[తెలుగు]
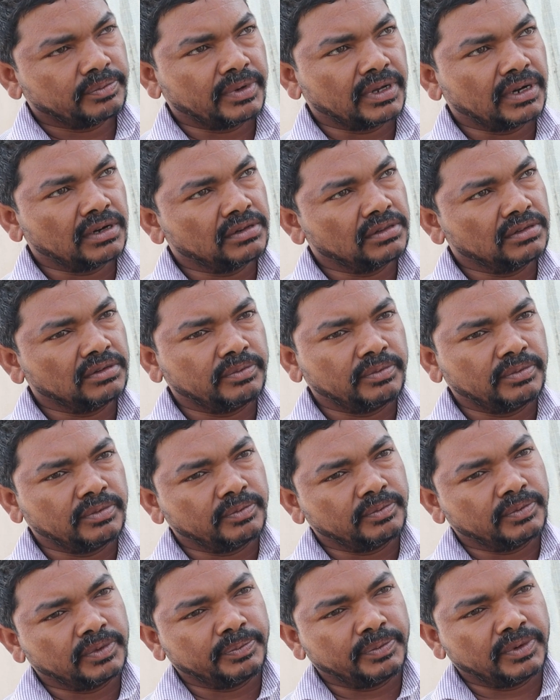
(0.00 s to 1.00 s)
పర్లేదు
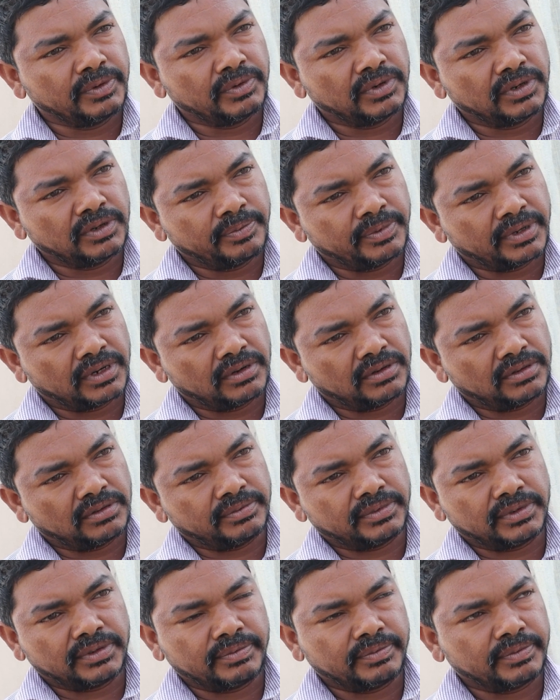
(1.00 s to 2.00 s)
ఇప్పటి వరకు పర్లేదు
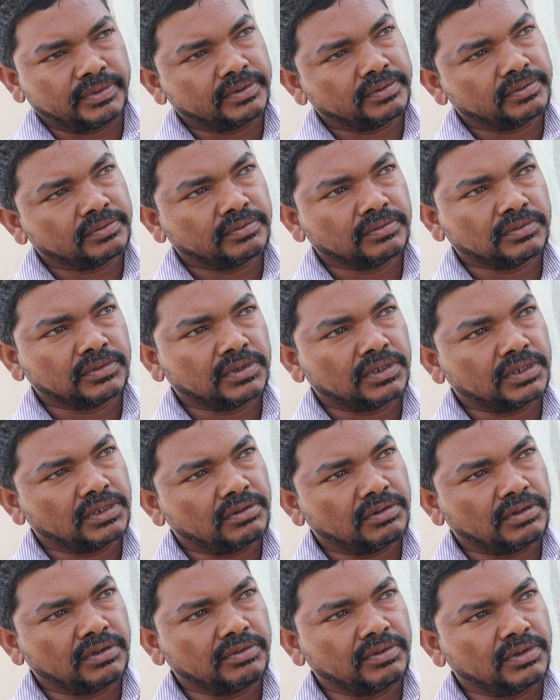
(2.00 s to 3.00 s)

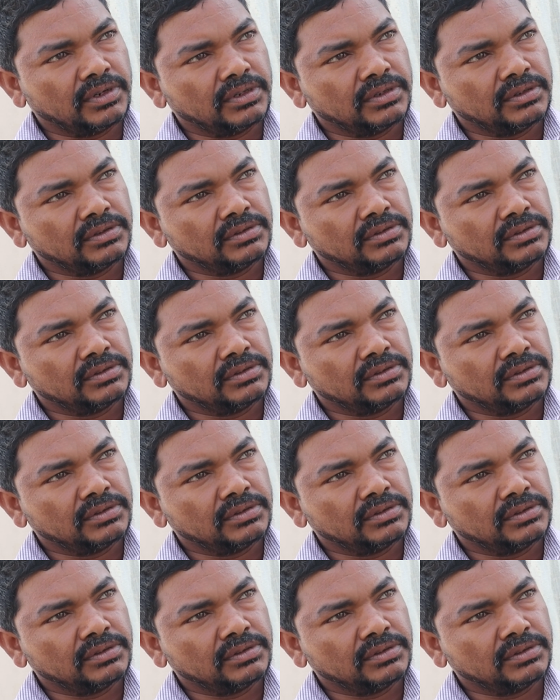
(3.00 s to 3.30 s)
ధన్యవాదాలు